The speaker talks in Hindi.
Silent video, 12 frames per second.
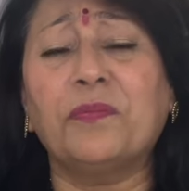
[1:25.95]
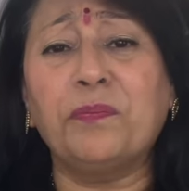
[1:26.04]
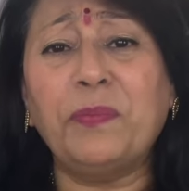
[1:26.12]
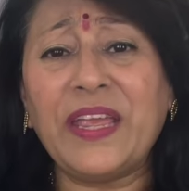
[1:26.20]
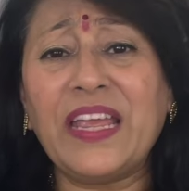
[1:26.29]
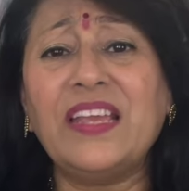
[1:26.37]

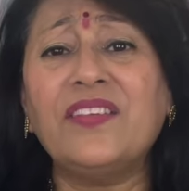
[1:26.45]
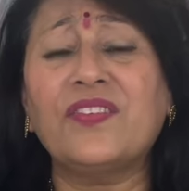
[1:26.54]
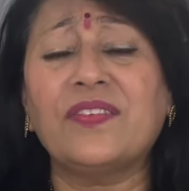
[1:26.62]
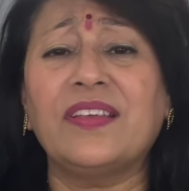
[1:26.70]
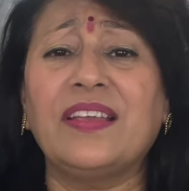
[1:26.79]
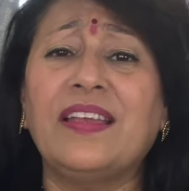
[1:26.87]

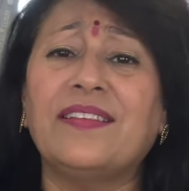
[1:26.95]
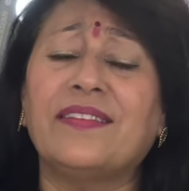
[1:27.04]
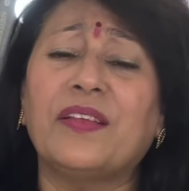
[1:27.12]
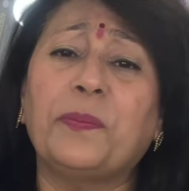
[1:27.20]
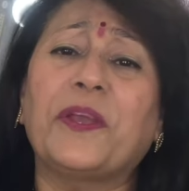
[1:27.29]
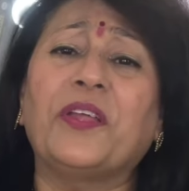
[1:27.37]
बीज ये
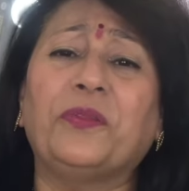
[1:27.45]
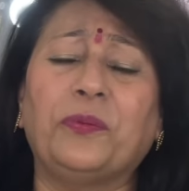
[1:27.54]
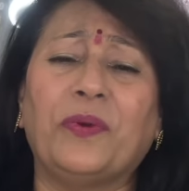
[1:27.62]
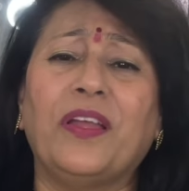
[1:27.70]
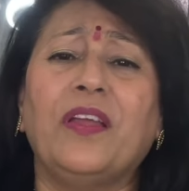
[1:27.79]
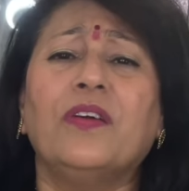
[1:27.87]
सब
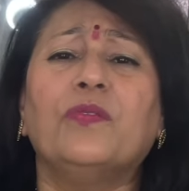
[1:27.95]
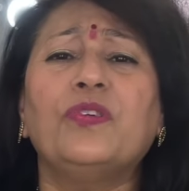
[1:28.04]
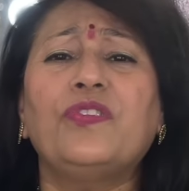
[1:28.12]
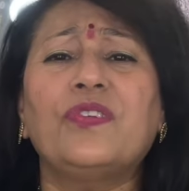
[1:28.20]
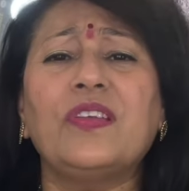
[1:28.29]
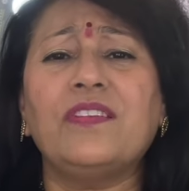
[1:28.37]
केतु हैं
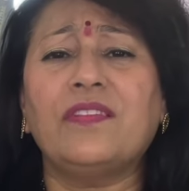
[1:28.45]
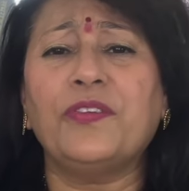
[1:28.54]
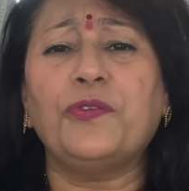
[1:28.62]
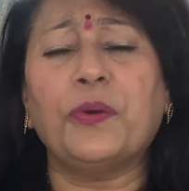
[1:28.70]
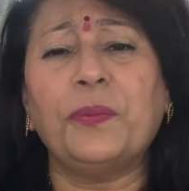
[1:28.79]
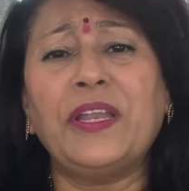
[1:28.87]
वो
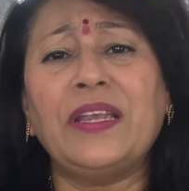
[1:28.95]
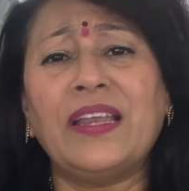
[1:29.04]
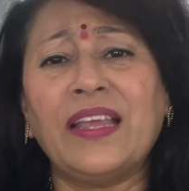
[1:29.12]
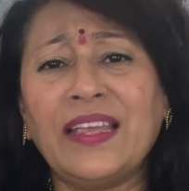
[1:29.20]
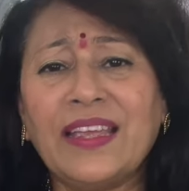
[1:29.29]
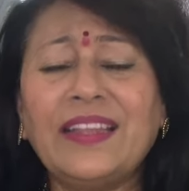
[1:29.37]
चीज़ें जो हमें
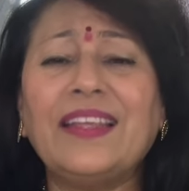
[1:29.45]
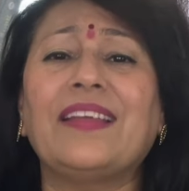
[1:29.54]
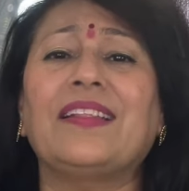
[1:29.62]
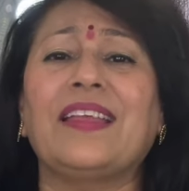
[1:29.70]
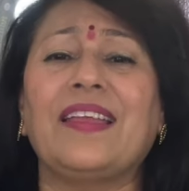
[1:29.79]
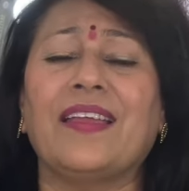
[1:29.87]
नहीं
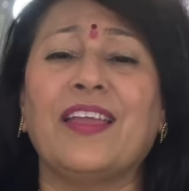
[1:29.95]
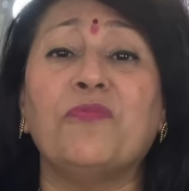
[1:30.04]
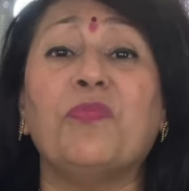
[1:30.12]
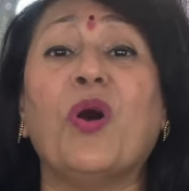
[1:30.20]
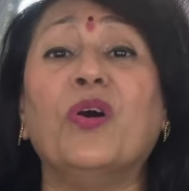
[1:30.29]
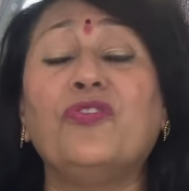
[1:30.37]
दिखती
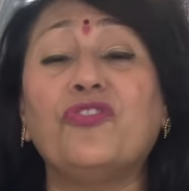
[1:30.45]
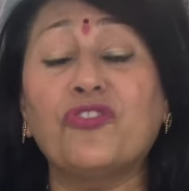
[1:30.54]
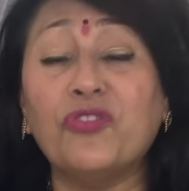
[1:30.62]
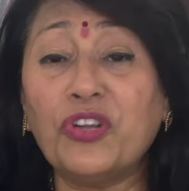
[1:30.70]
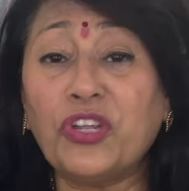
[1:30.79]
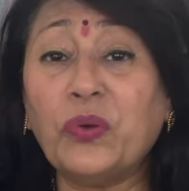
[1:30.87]
हैं बहुत
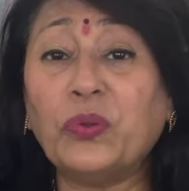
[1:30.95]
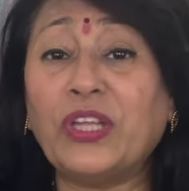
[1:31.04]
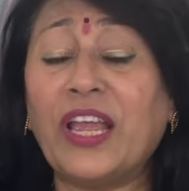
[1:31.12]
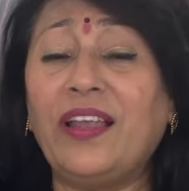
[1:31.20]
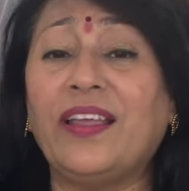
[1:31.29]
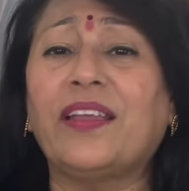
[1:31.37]
छोटी
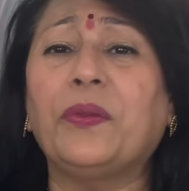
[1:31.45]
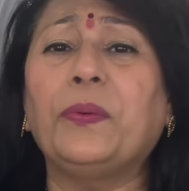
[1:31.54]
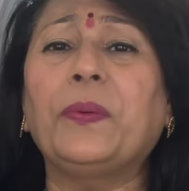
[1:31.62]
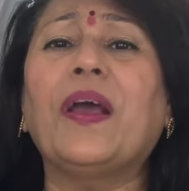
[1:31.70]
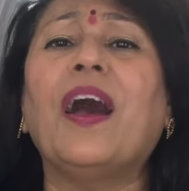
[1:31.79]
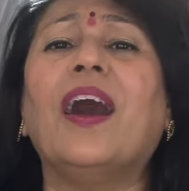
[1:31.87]
होती है लेकिन
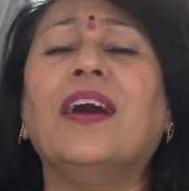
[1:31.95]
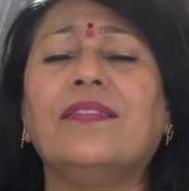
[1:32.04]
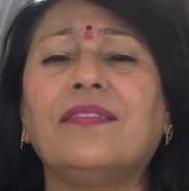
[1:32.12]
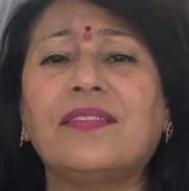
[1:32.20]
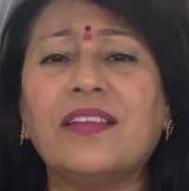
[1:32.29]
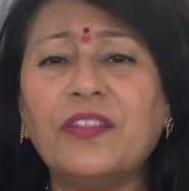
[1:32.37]
उनका
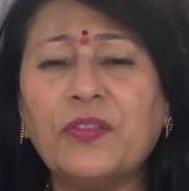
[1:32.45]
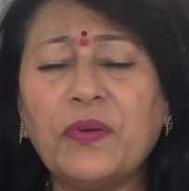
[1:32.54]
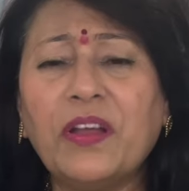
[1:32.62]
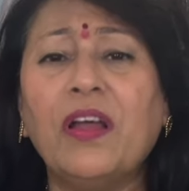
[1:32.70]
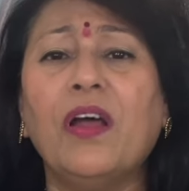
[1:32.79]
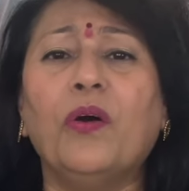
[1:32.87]

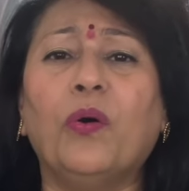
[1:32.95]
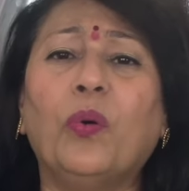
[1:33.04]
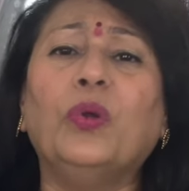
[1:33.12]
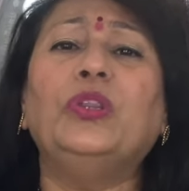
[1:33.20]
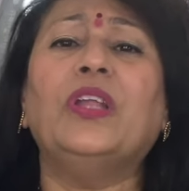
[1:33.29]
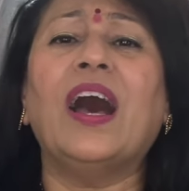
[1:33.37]
अस्तित्व
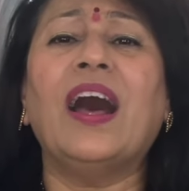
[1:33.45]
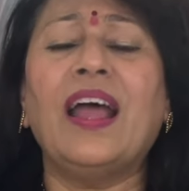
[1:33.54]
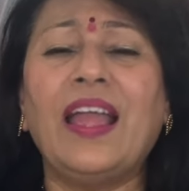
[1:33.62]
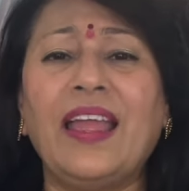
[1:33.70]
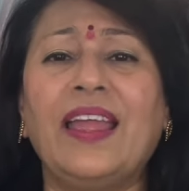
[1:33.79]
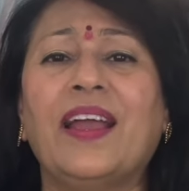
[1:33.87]
होता
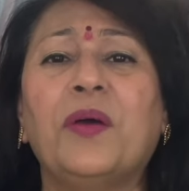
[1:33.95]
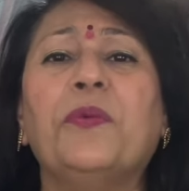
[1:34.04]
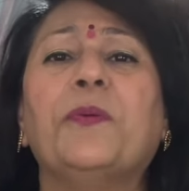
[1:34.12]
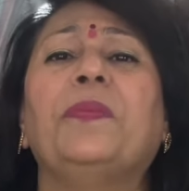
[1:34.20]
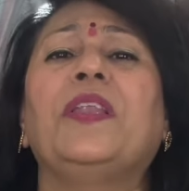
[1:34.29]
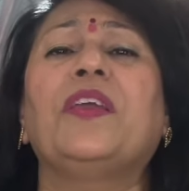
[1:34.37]
है
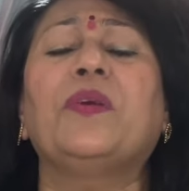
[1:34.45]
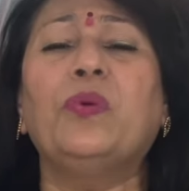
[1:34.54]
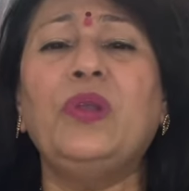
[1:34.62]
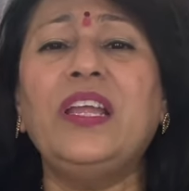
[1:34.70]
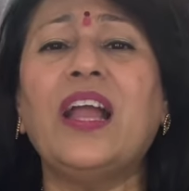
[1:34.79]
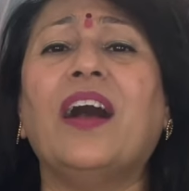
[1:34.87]
हम अपनी
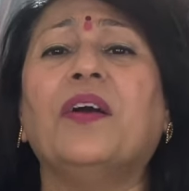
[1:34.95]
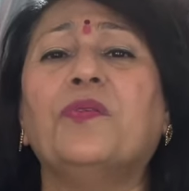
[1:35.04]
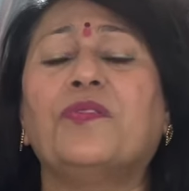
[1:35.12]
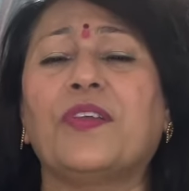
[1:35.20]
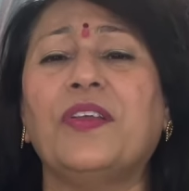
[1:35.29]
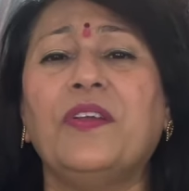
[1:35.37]
खुली
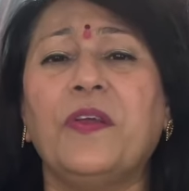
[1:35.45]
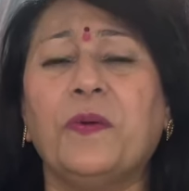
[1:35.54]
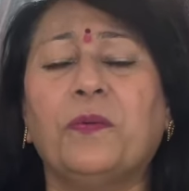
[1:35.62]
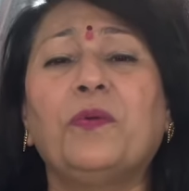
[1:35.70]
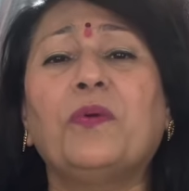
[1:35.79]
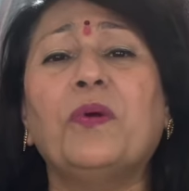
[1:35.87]
आंखों से
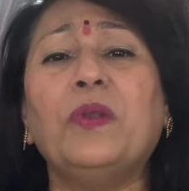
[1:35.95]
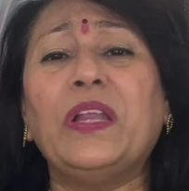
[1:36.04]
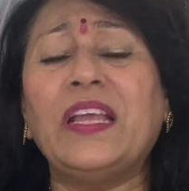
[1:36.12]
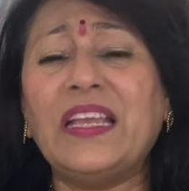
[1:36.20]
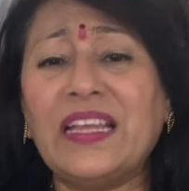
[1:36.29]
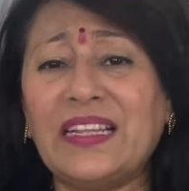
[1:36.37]
उनको
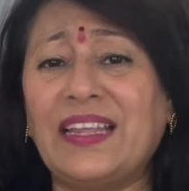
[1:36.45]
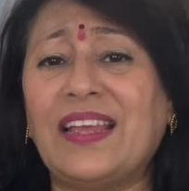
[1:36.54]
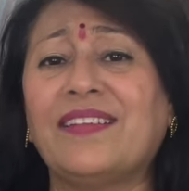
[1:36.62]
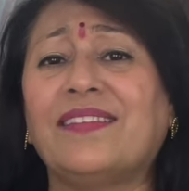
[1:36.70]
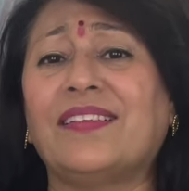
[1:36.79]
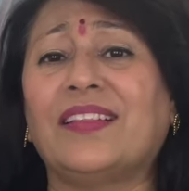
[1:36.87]
नहीं
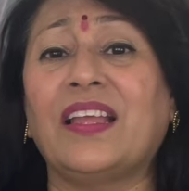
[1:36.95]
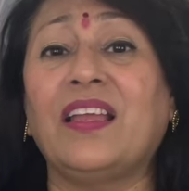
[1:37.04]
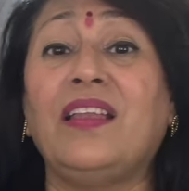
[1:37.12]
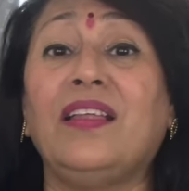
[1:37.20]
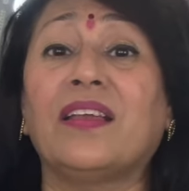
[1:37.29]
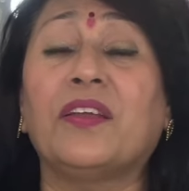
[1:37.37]
देख सकते
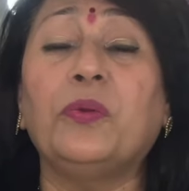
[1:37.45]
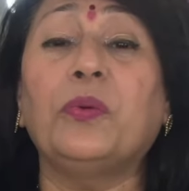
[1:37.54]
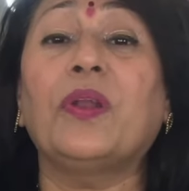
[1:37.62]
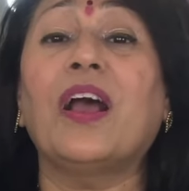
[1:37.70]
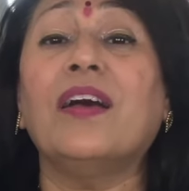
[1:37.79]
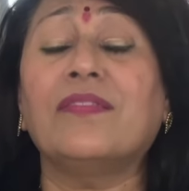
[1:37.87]
हैं लेकिन
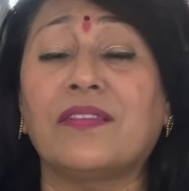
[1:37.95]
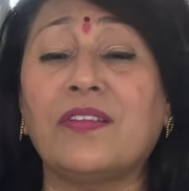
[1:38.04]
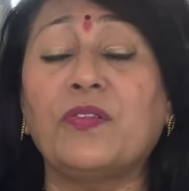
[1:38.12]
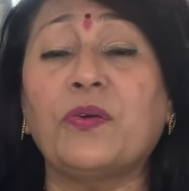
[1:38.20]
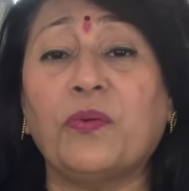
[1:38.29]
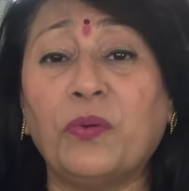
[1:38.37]
उनका
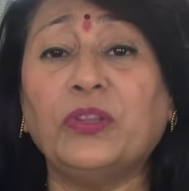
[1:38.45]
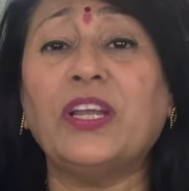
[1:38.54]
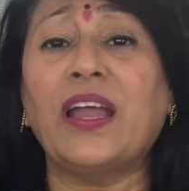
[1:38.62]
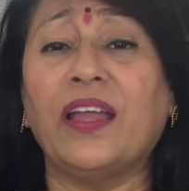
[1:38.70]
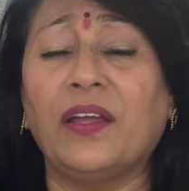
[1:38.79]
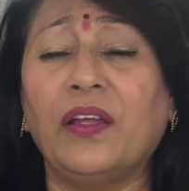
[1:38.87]
अस्तित्व
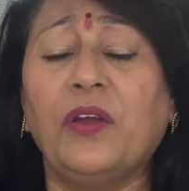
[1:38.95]
होता है